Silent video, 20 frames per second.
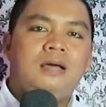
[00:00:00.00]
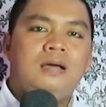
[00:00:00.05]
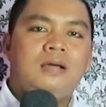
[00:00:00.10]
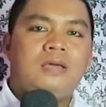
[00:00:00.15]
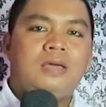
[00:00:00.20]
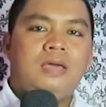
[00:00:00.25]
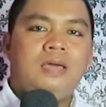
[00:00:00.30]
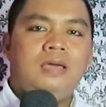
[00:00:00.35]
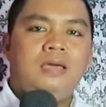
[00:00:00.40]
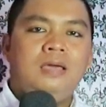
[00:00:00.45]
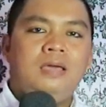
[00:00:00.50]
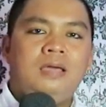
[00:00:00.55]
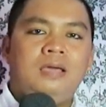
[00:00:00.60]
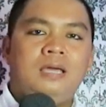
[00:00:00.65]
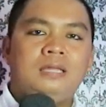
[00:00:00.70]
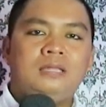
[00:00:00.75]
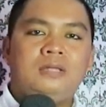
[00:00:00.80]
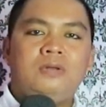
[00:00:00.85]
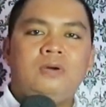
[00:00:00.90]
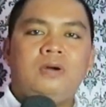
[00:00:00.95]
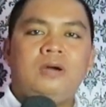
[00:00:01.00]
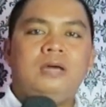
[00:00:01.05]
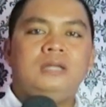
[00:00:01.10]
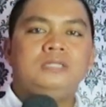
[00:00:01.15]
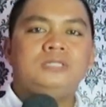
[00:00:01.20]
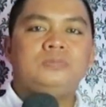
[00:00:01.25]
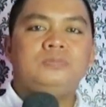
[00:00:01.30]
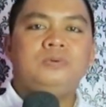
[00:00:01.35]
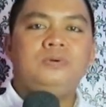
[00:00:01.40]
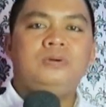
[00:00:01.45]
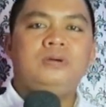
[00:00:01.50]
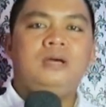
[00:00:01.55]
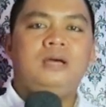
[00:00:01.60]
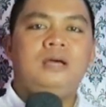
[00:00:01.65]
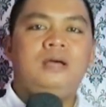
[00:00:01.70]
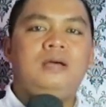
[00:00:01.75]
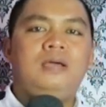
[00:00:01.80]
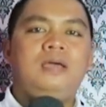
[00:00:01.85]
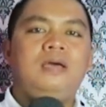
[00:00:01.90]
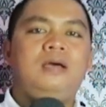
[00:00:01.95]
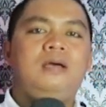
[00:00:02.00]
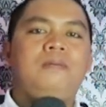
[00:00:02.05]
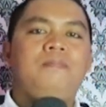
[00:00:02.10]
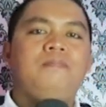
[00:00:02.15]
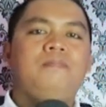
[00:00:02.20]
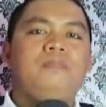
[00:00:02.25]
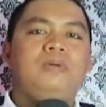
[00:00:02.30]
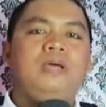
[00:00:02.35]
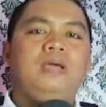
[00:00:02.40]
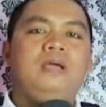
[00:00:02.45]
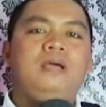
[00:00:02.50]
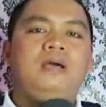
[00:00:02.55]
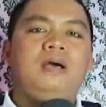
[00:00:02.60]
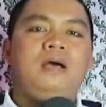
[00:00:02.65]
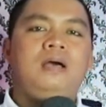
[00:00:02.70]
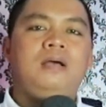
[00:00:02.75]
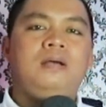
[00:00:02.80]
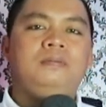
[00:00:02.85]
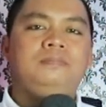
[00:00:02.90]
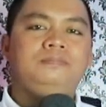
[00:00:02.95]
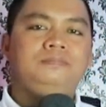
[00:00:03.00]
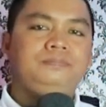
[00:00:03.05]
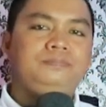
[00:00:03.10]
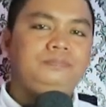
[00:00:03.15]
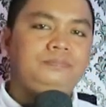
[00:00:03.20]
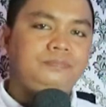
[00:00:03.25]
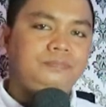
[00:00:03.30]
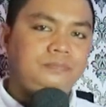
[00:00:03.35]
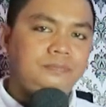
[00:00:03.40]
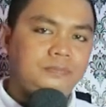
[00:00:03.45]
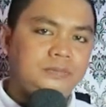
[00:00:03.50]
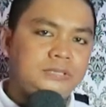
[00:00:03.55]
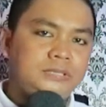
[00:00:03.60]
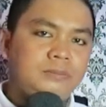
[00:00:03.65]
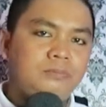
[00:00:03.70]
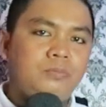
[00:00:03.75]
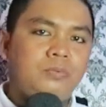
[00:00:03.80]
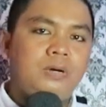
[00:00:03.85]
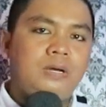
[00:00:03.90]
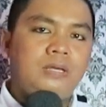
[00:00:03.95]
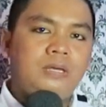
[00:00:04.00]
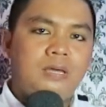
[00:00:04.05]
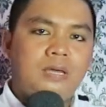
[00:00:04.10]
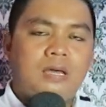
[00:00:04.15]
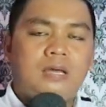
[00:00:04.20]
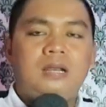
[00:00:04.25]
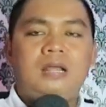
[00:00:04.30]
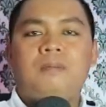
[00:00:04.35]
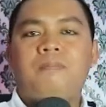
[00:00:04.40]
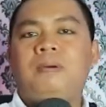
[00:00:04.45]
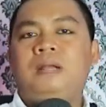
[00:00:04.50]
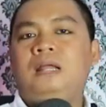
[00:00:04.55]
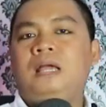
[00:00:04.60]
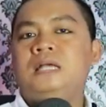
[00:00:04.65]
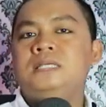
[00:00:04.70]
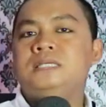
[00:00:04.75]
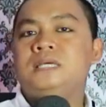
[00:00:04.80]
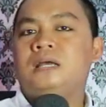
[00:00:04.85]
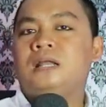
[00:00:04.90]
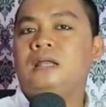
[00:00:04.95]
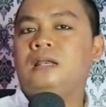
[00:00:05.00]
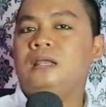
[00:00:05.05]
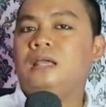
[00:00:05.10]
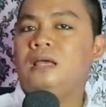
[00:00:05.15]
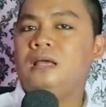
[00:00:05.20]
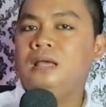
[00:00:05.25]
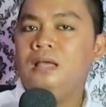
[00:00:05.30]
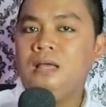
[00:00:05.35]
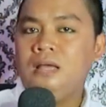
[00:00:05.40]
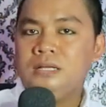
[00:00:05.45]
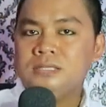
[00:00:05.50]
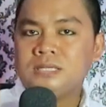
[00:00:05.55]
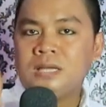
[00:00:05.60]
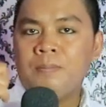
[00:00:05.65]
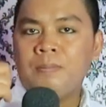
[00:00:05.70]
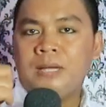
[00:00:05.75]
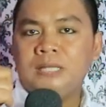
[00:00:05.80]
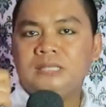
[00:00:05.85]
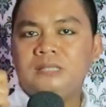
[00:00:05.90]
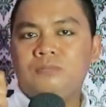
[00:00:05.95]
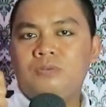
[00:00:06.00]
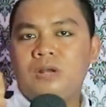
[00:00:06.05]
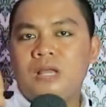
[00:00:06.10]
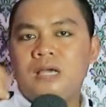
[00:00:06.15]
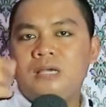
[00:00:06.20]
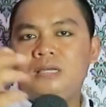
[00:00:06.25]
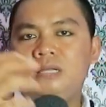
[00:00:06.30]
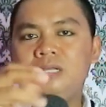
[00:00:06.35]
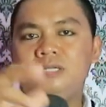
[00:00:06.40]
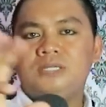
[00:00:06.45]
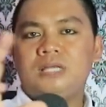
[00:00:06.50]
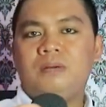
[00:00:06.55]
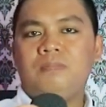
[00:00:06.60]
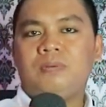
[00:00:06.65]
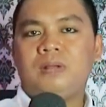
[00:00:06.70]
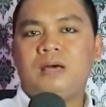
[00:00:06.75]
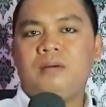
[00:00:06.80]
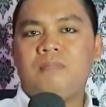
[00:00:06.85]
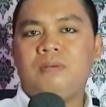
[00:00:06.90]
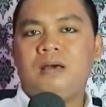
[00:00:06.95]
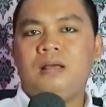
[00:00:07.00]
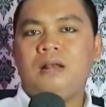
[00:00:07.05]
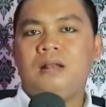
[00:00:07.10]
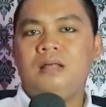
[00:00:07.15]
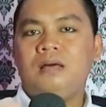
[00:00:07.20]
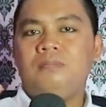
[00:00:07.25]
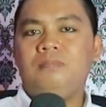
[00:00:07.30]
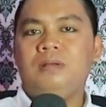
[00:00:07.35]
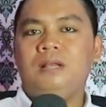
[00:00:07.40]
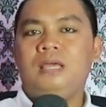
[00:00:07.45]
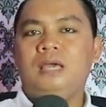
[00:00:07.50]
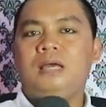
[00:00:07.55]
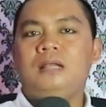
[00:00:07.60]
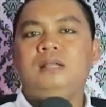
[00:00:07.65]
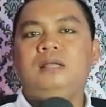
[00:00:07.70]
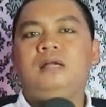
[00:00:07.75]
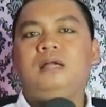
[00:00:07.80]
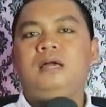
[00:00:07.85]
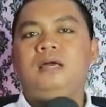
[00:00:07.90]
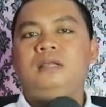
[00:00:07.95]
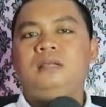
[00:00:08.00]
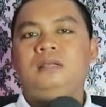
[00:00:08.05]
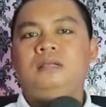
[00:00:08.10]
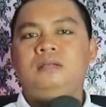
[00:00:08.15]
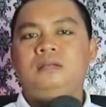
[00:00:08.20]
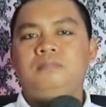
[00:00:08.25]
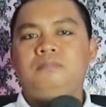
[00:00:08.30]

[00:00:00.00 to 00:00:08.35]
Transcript: Oke, kita doakan semoga ya mereka semuanya ya dapat ganjarannya. Sampai ketemu lagi di Sang Peramal melihat dengan